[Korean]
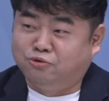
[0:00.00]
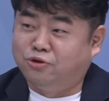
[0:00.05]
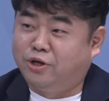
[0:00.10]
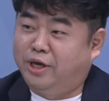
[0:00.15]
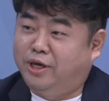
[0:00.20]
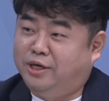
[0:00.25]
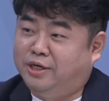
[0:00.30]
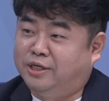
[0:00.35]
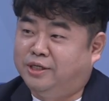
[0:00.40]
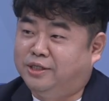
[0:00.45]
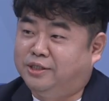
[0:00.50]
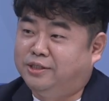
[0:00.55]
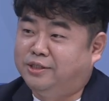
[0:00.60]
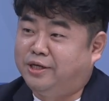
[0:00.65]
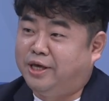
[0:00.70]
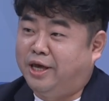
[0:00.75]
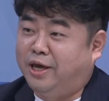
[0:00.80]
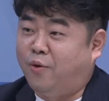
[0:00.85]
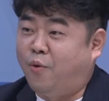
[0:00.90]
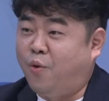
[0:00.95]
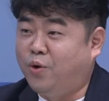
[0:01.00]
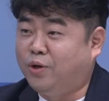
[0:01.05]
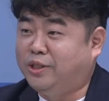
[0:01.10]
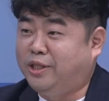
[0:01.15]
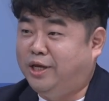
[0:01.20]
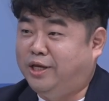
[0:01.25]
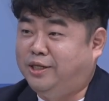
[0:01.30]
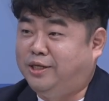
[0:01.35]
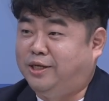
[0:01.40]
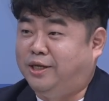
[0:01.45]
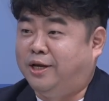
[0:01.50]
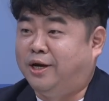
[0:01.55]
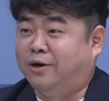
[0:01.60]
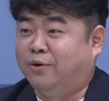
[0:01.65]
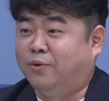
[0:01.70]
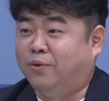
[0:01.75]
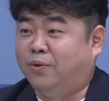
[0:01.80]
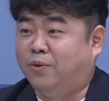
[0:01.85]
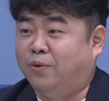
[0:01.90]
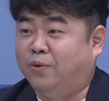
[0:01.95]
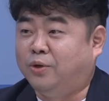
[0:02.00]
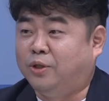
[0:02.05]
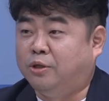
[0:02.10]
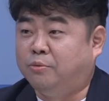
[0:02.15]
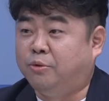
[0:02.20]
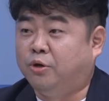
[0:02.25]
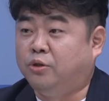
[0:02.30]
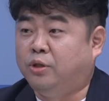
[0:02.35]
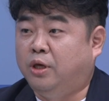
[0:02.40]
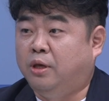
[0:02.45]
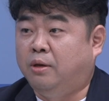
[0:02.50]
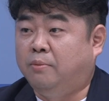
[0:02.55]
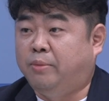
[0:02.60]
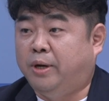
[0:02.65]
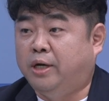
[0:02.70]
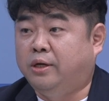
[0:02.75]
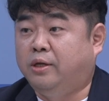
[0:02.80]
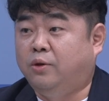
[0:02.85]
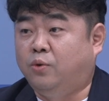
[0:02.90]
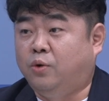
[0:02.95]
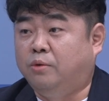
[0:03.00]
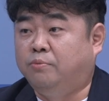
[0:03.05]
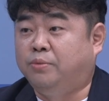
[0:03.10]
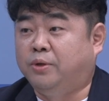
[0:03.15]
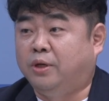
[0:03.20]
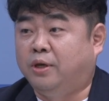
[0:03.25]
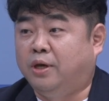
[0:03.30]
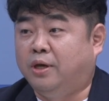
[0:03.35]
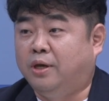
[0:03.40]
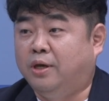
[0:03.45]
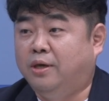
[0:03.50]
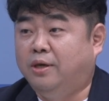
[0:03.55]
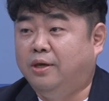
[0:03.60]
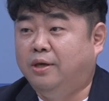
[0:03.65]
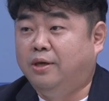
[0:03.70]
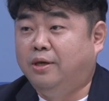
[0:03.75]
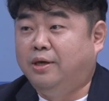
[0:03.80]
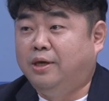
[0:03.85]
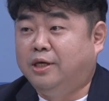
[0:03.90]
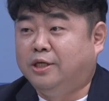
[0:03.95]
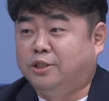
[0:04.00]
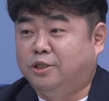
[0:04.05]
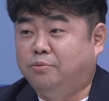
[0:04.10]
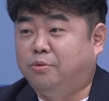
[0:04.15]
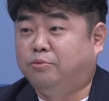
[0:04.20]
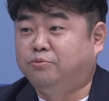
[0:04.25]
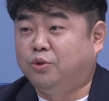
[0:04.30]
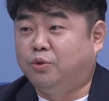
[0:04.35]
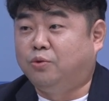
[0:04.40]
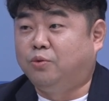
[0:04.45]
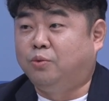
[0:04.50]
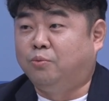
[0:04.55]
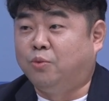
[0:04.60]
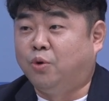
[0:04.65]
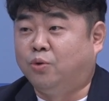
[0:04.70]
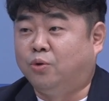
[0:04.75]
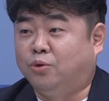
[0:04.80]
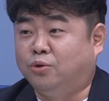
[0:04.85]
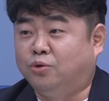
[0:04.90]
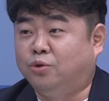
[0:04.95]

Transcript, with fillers: 브레이크의 홍텐이라고 이번에 파리올림픽에 시범 종목으로 아.